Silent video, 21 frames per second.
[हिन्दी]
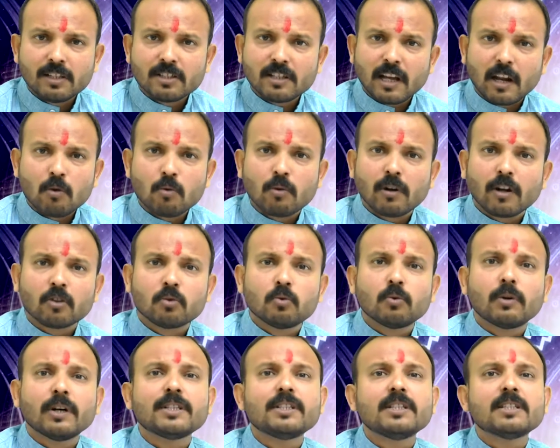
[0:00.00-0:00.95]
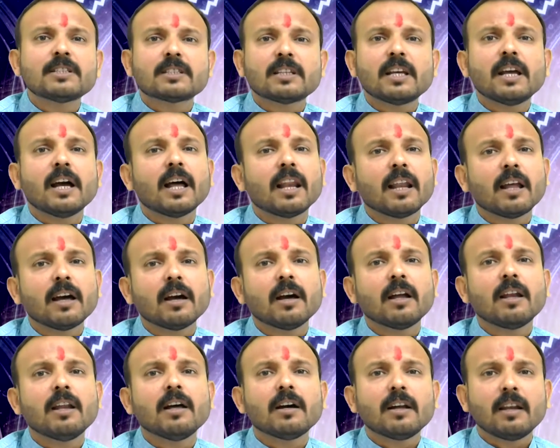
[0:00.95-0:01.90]
चालू कर दूंगा जिससे अलग
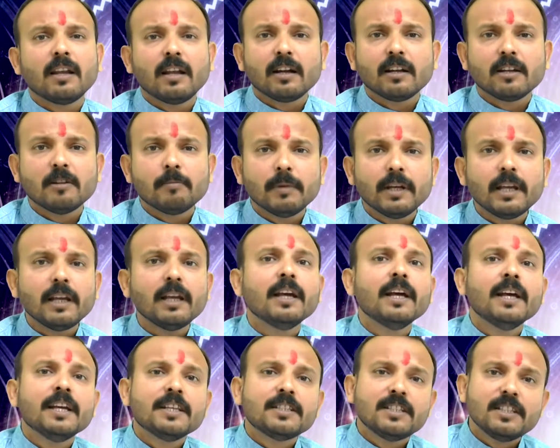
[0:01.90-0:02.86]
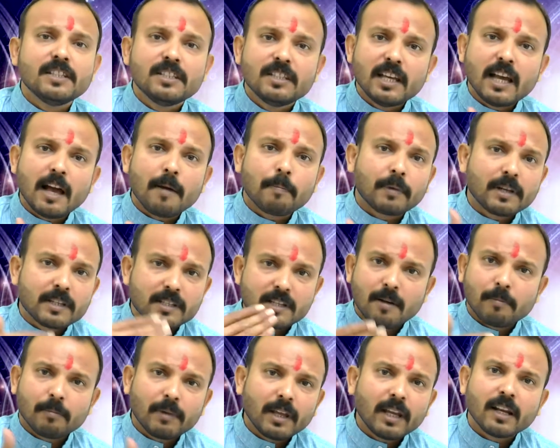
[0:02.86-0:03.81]
अलग लग्न में चीज़ें आपके
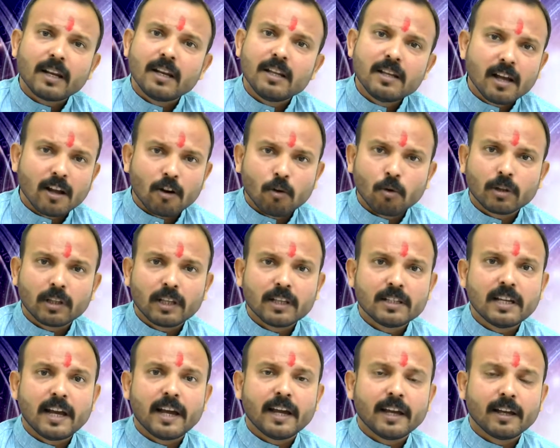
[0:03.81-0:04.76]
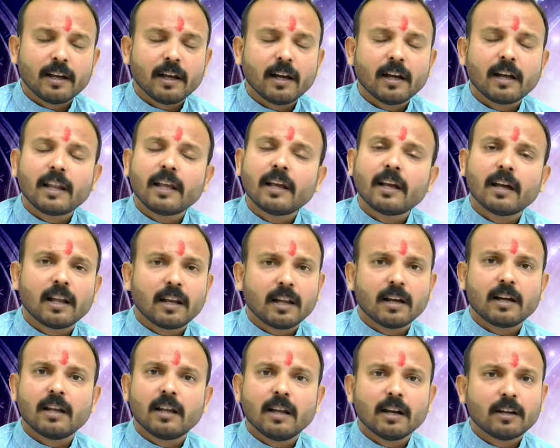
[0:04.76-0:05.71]
सामने क्लियर होते जाए हर एक
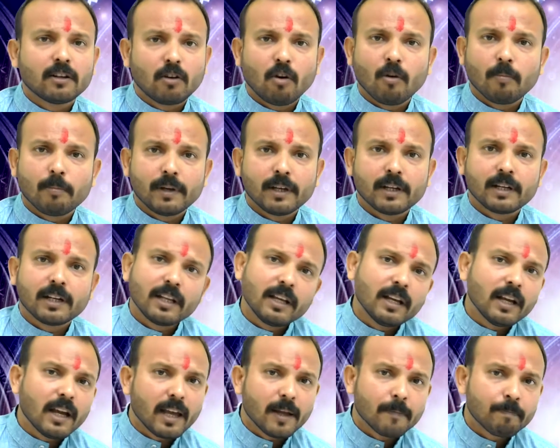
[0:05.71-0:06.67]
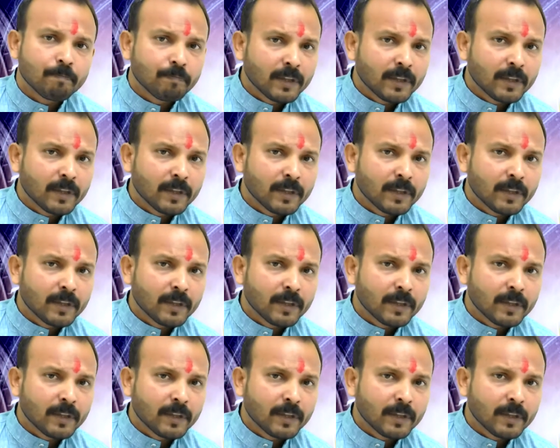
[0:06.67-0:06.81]
अलग अलग टॉपिक ठीक है